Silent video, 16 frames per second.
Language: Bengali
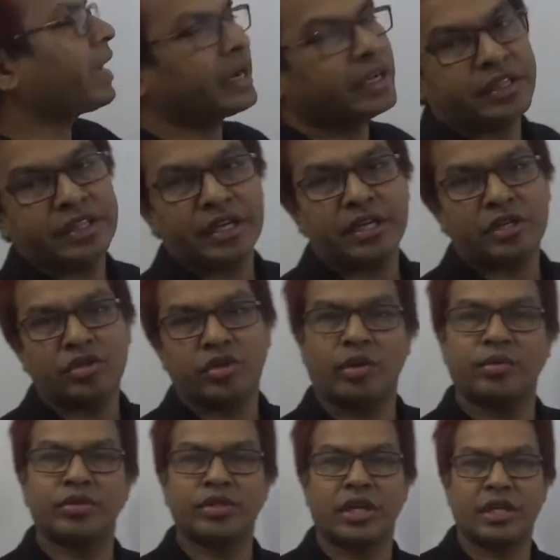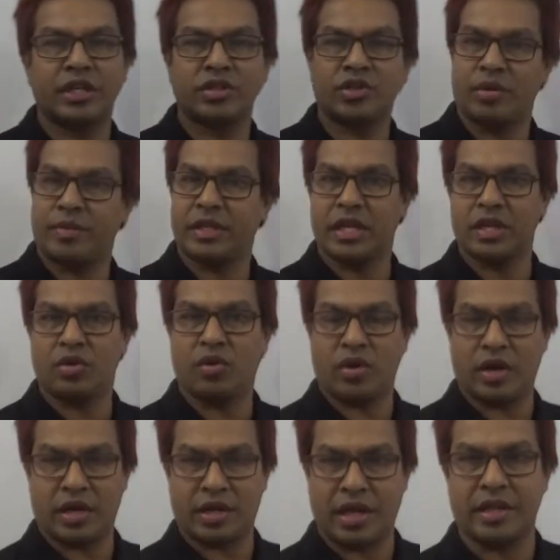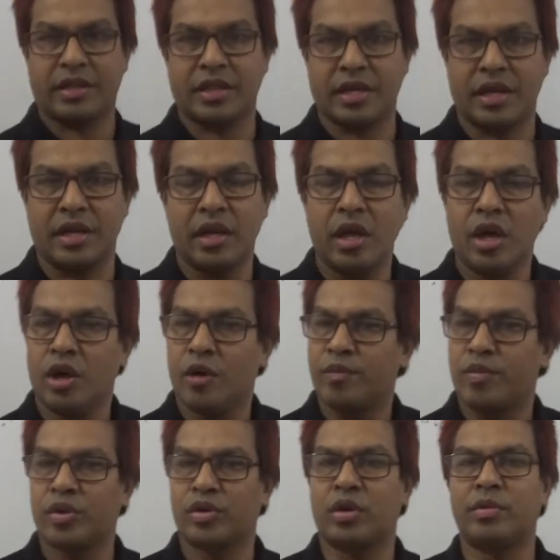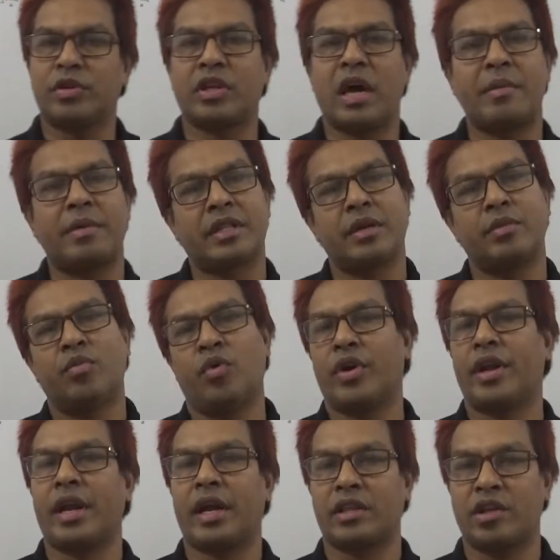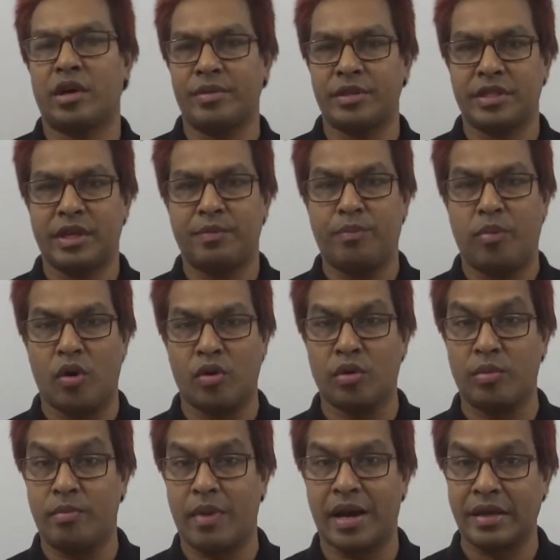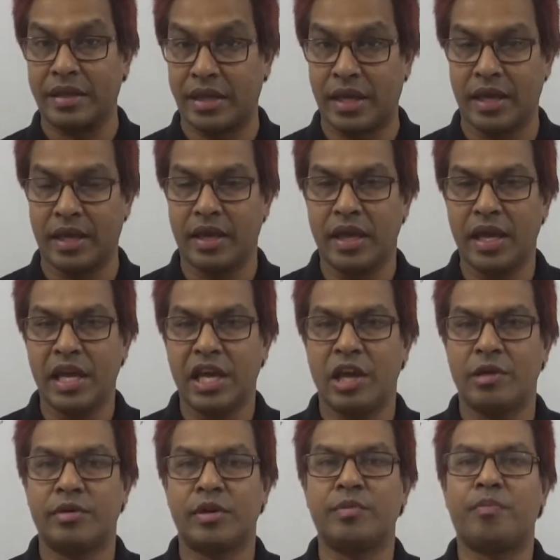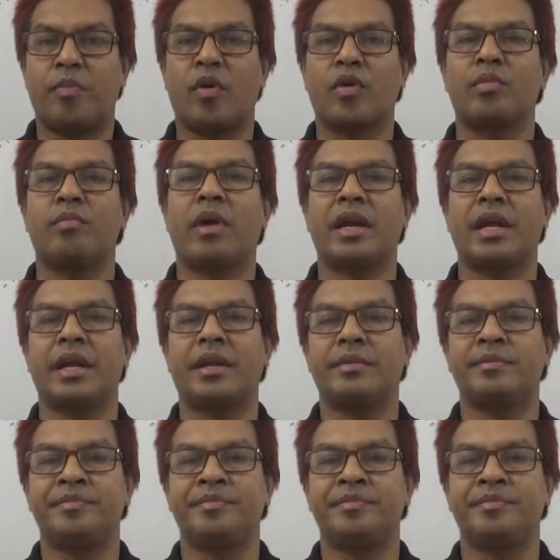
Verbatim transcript: গাণিতিক সমস্যাটি সমাধান করার ক্ষেত্রে প্রথমত আমাদের মনে রাখতে হবে যে পরম মান কী এবং পরম মানের